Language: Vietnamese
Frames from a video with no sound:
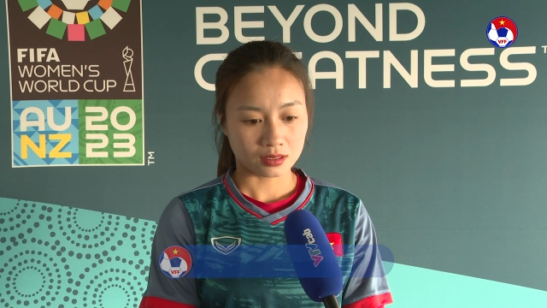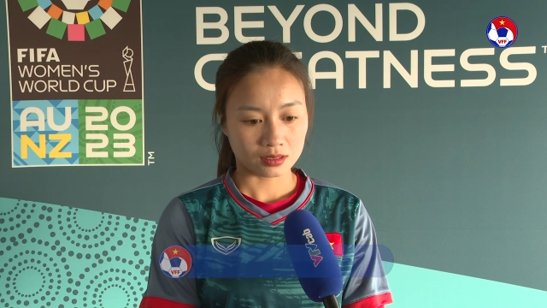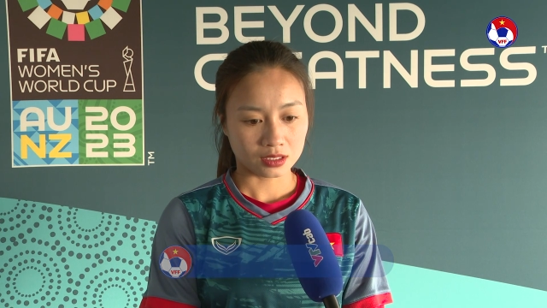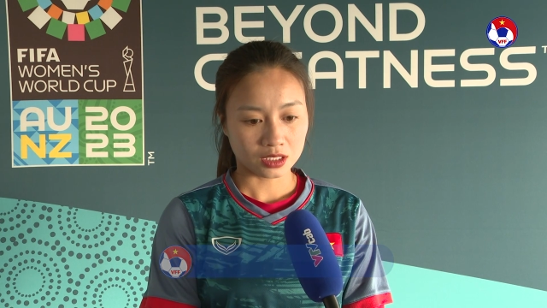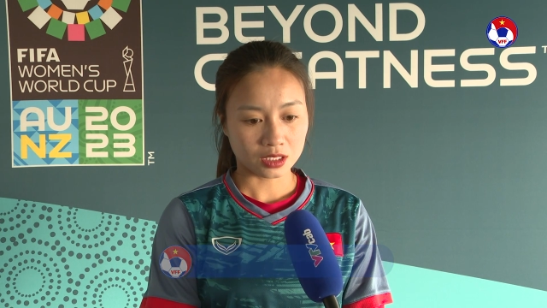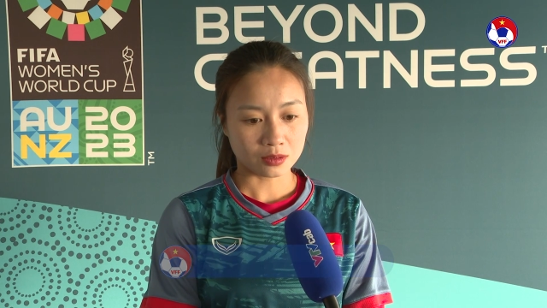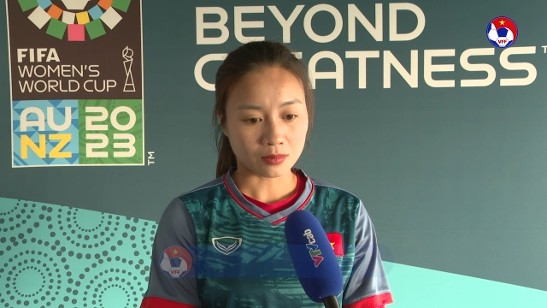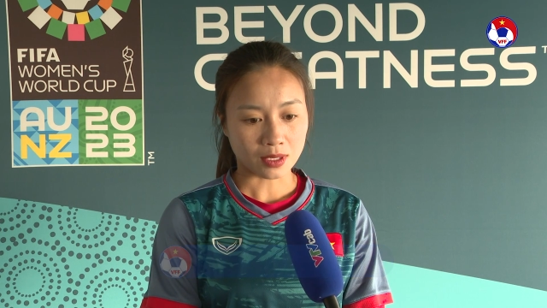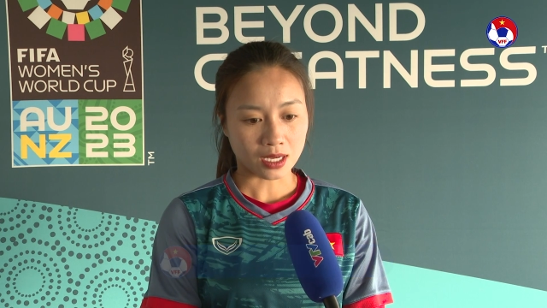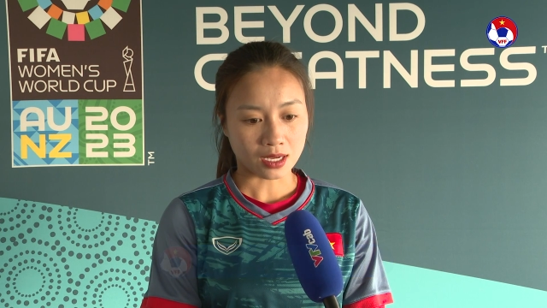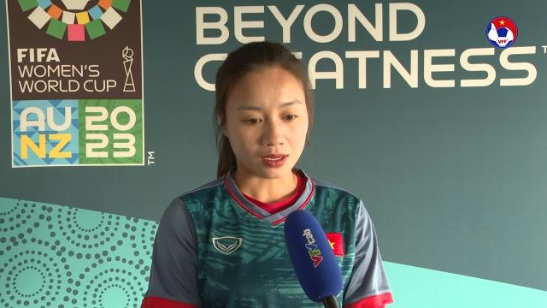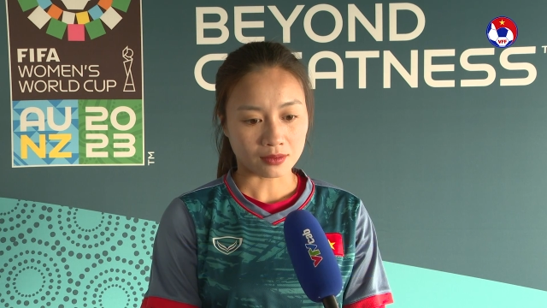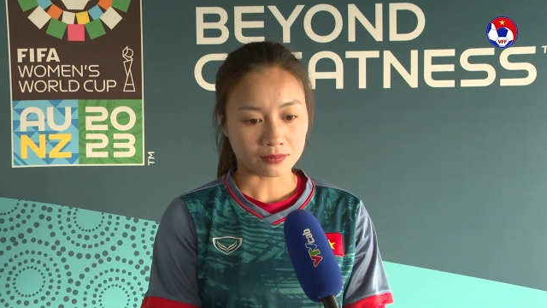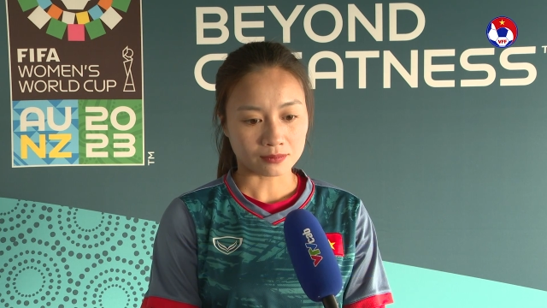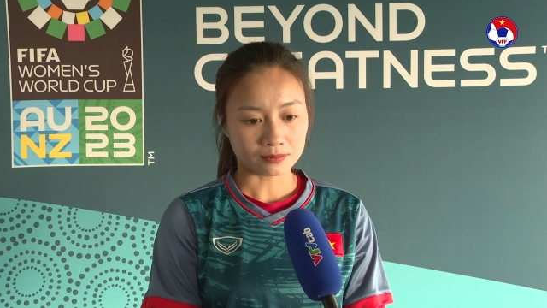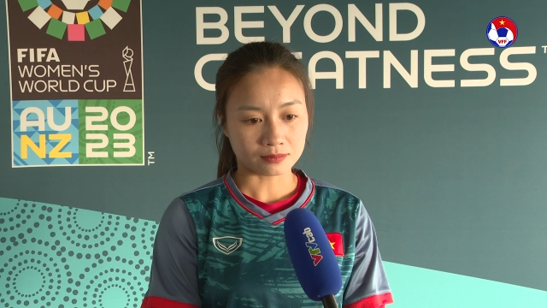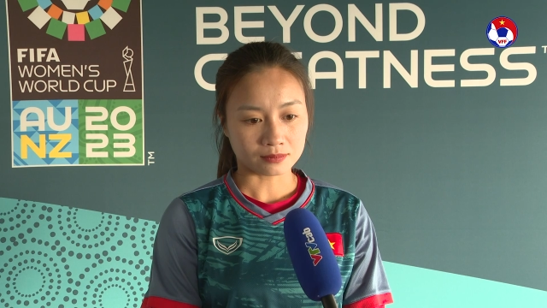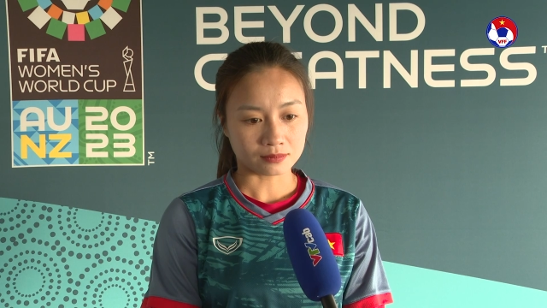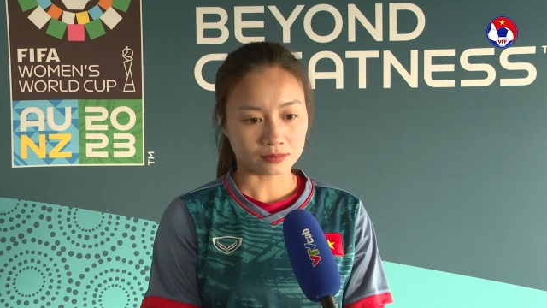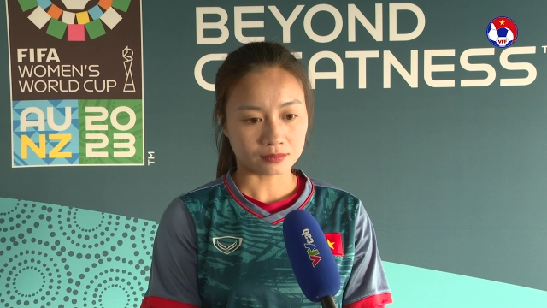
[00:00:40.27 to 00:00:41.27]
nhưng mà
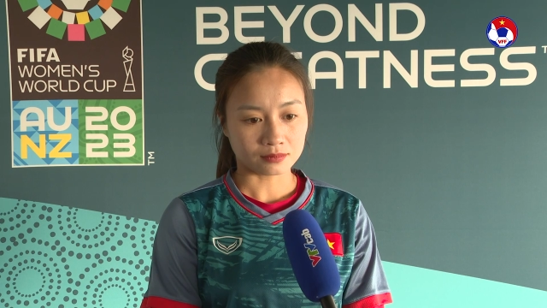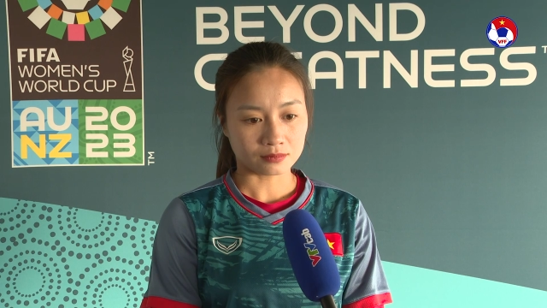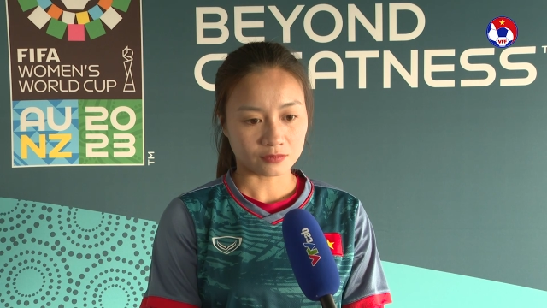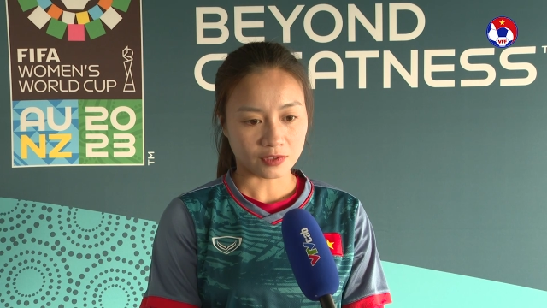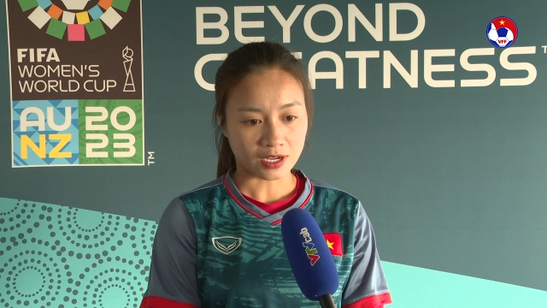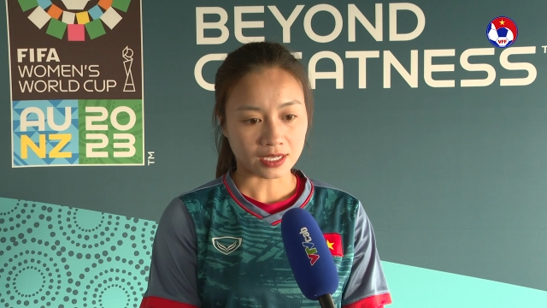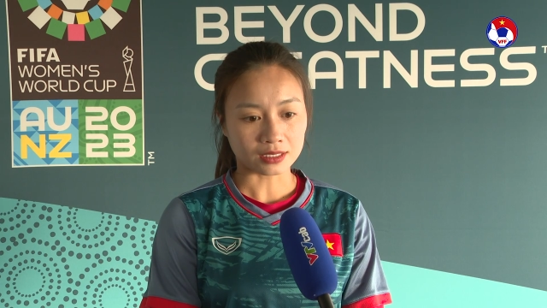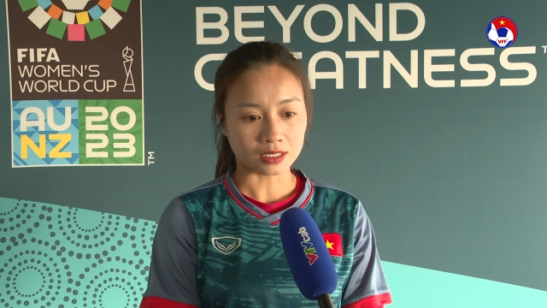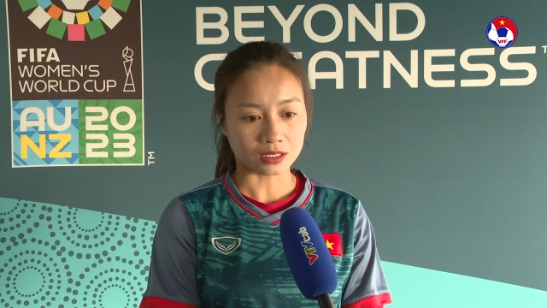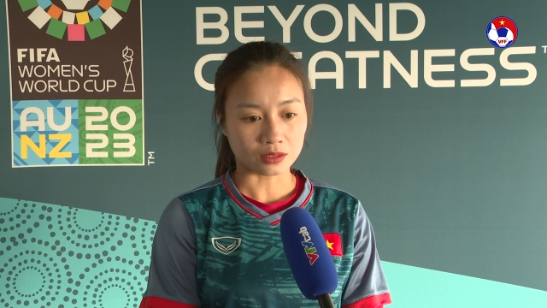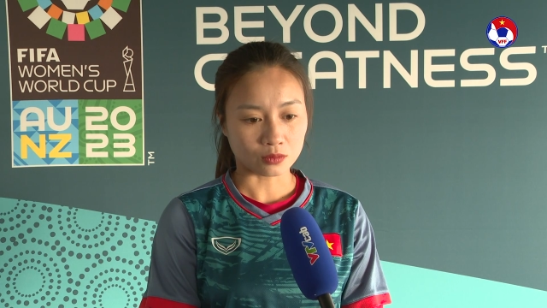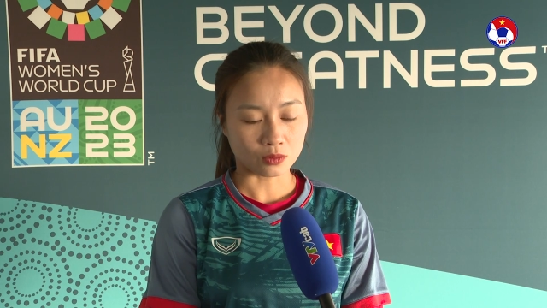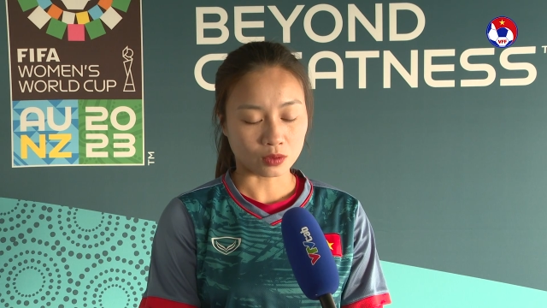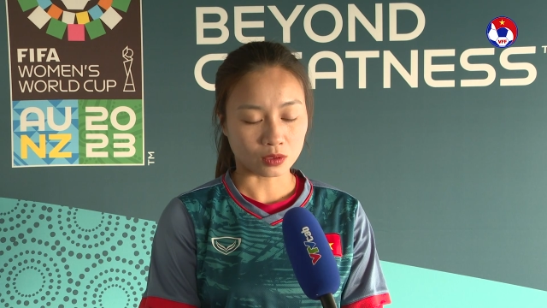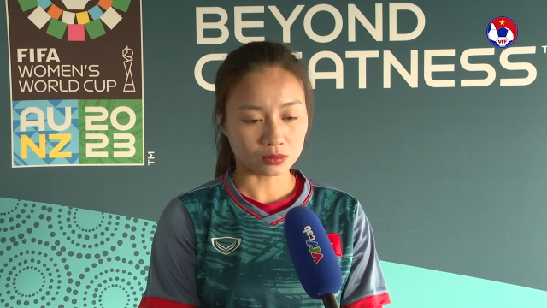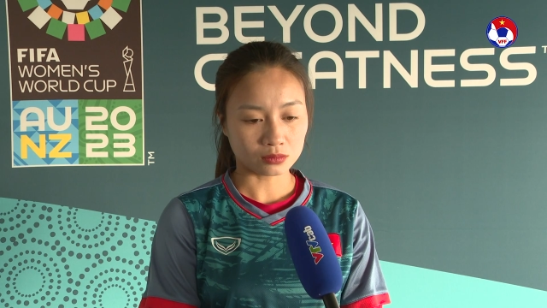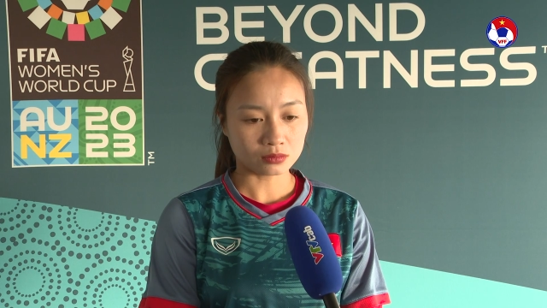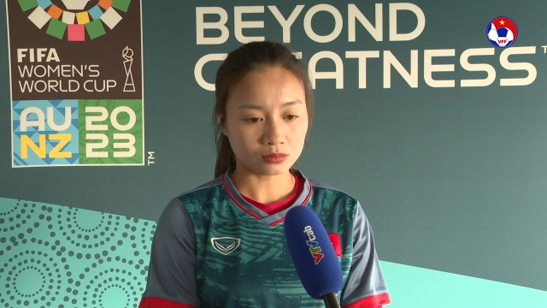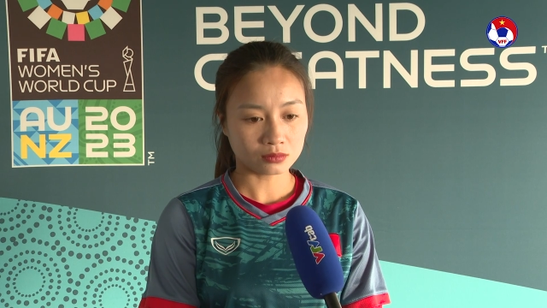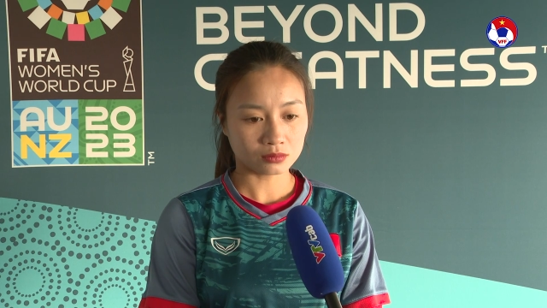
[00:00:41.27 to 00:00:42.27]
vài tình
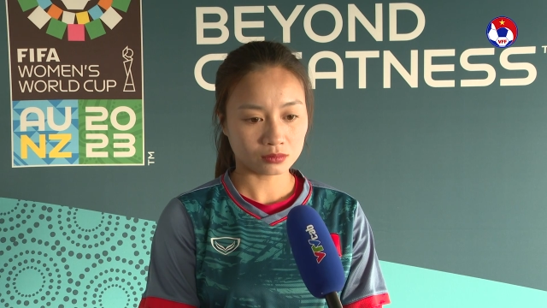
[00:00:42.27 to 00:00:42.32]
huống